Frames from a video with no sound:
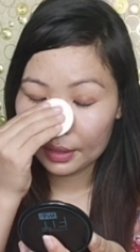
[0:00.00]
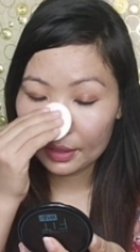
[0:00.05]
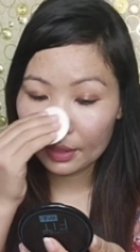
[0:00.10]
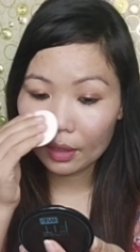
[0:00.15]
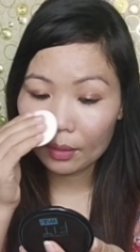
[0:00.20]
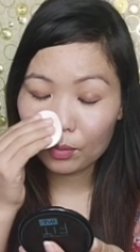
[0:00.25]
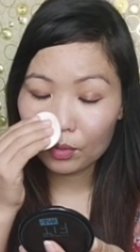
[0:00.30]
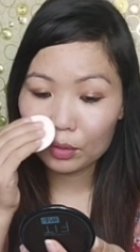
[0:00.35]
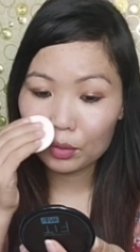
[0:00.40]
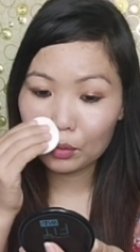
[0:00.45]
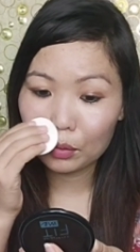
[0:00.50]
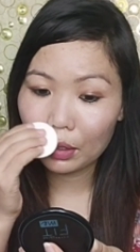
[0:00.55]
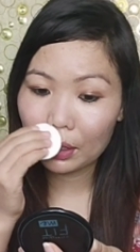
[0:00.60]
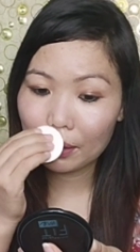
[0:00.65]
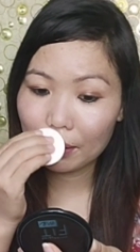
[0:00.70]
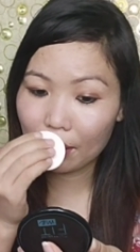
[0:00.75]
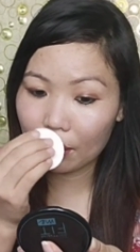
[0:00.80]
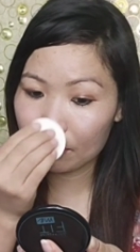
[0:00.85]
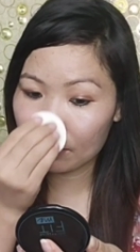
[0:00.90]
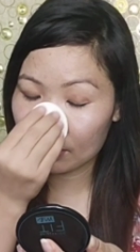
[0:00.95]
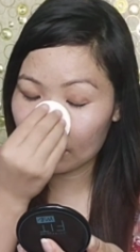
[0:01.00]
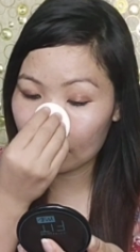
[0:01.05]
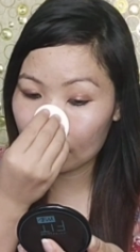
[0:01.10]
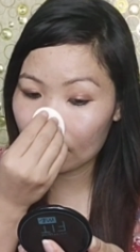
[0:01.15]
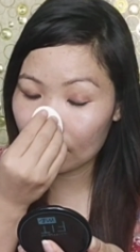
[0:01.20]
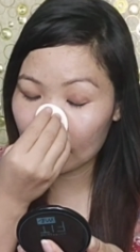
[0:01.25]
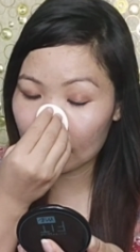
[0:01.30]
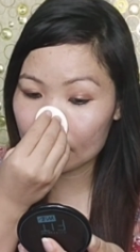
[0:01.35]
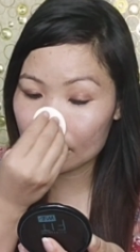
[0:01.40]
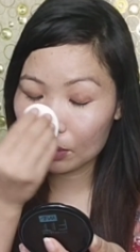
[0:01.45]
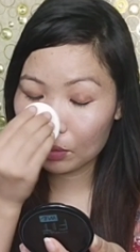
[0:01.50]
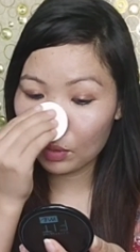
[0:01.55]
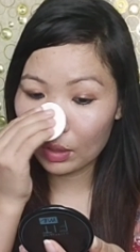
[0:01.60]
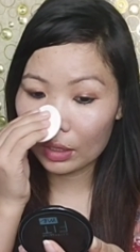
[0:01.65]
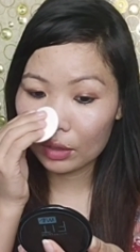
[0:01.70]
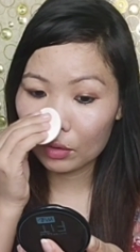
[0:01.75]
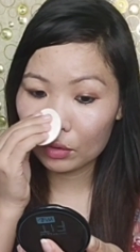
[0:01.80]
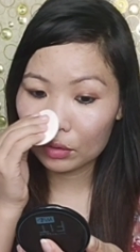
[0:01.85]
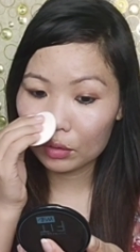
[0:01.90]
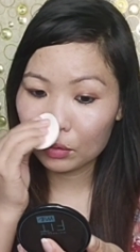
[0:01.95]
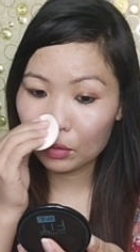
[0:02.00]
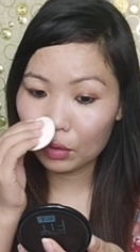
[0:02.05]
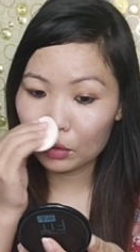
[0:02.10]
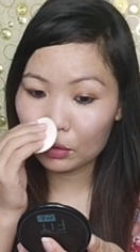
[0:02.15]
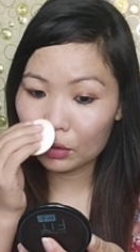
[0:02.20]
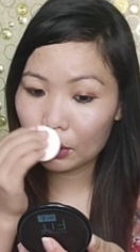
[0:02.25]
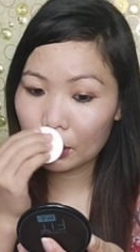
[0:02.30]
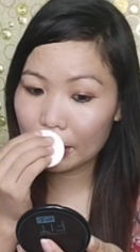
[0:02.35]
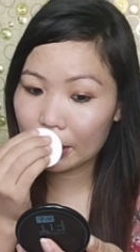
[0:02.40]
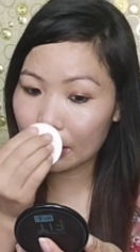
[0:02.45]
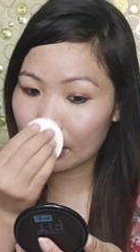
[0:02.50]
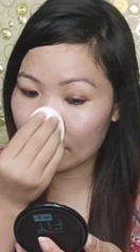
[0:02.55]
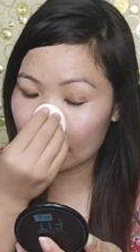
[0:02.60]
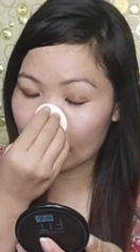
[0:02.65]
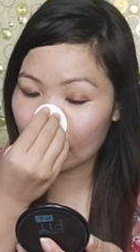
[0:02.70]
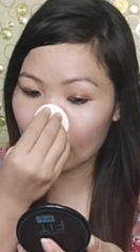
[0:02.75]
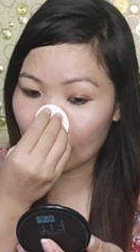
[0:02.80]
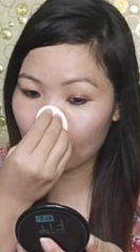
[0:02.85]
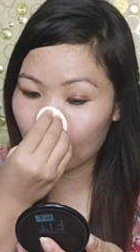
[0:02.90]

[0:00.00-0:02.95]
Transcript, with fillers: ये आपको ट्वेल्व आवर ऐसे ऑयल को तो कंट्रोल नहीं करते